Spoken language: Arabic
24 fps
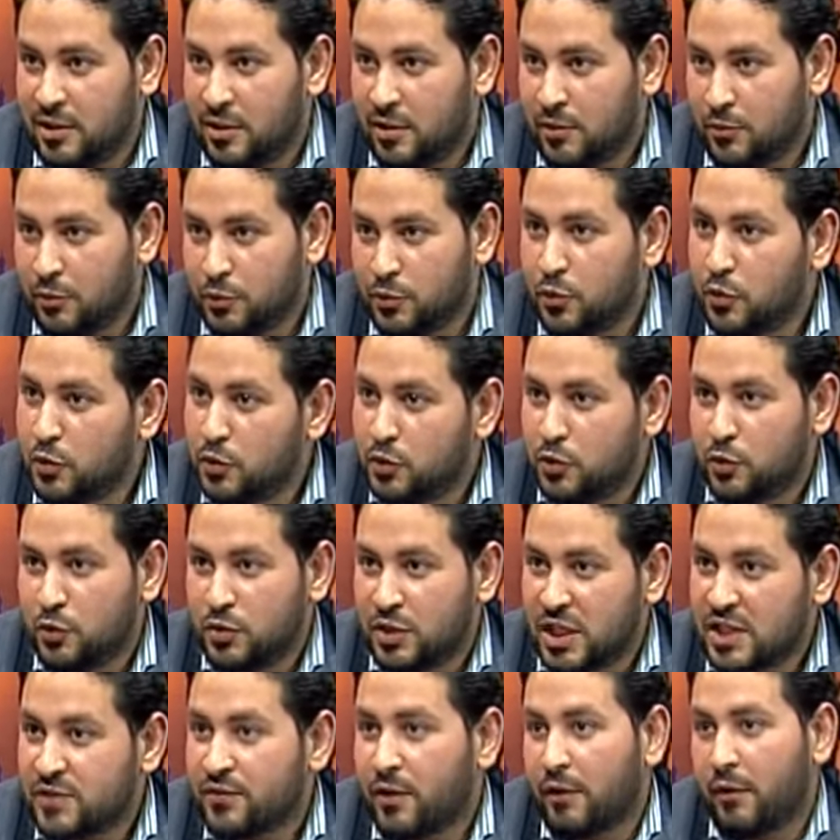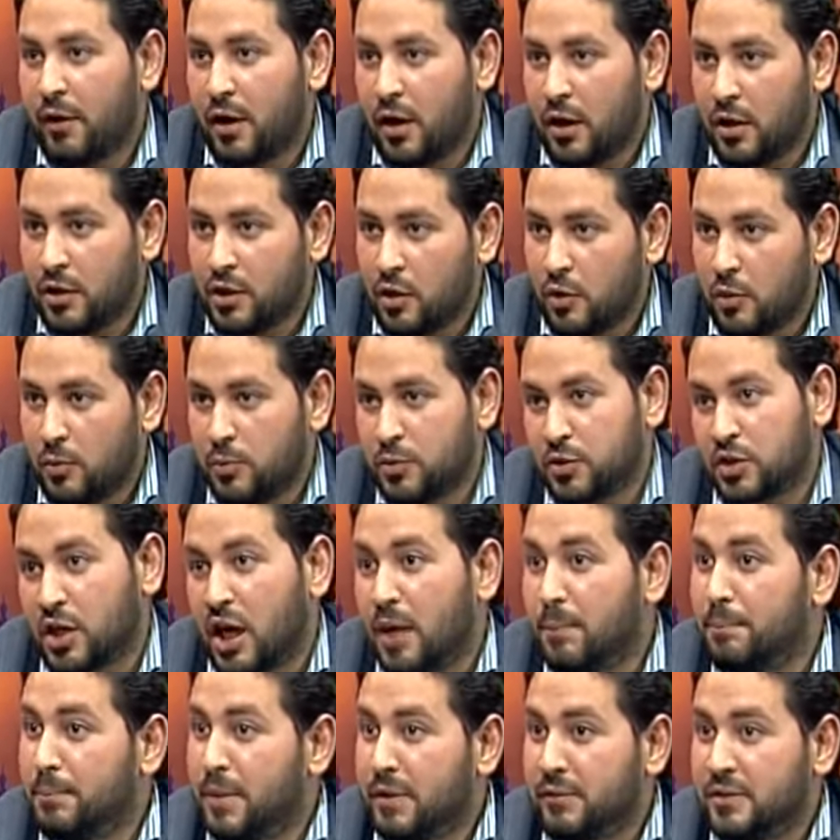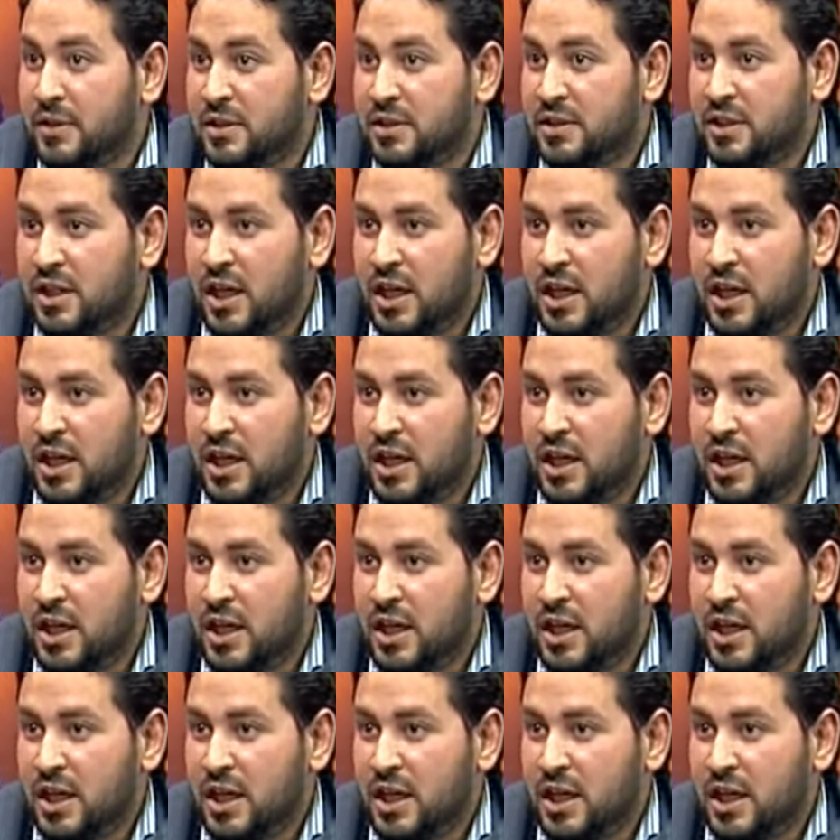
ردود والناس فرحانه وبتكبر لان